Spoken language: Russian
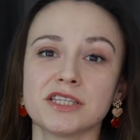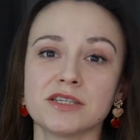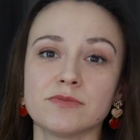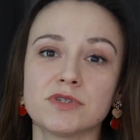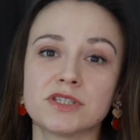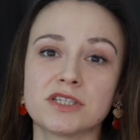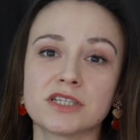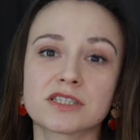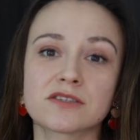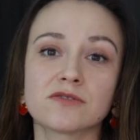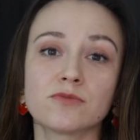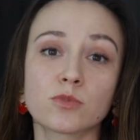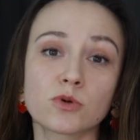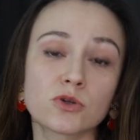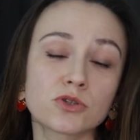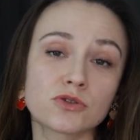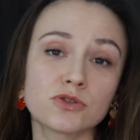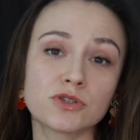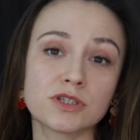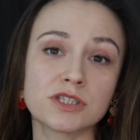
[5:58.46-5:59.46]
этими средствами
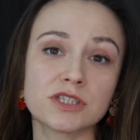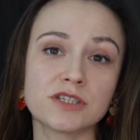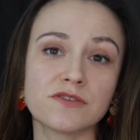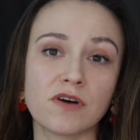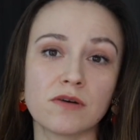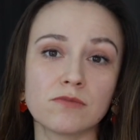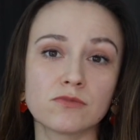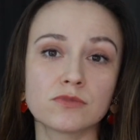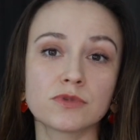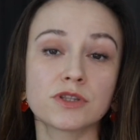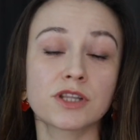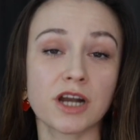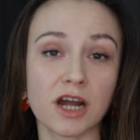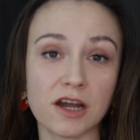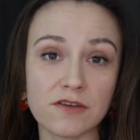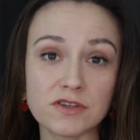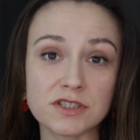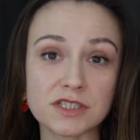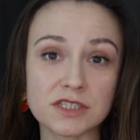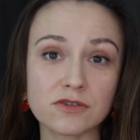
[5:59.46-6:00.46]
пользуетесь и вам
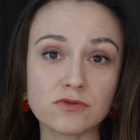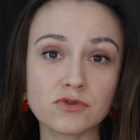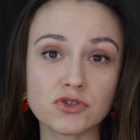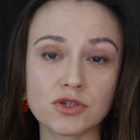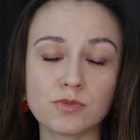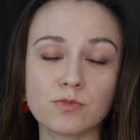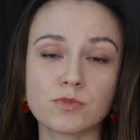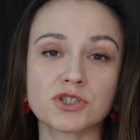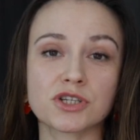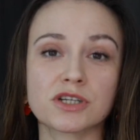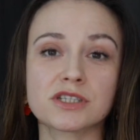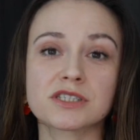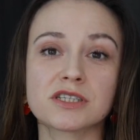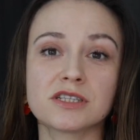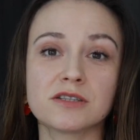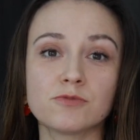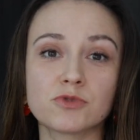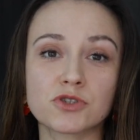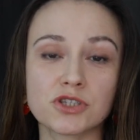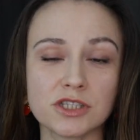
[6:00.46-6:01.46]
нравится уже, пожалуйста,
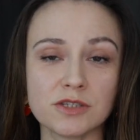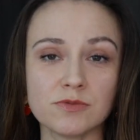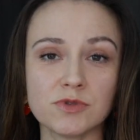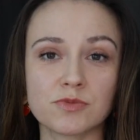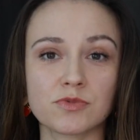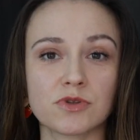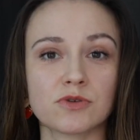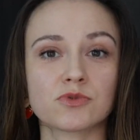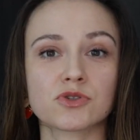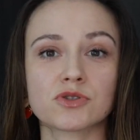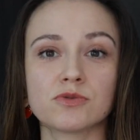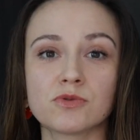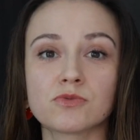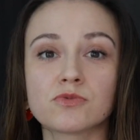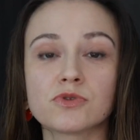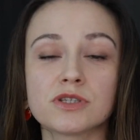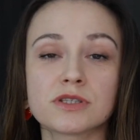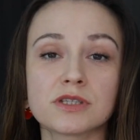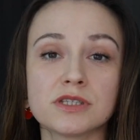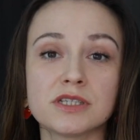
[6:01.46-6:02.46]
напишите мне, потому что мне
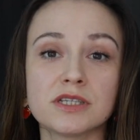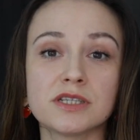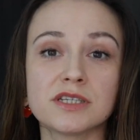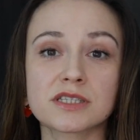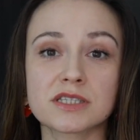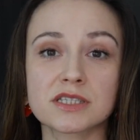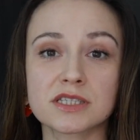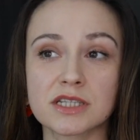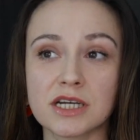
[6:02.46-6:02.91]
будет интересно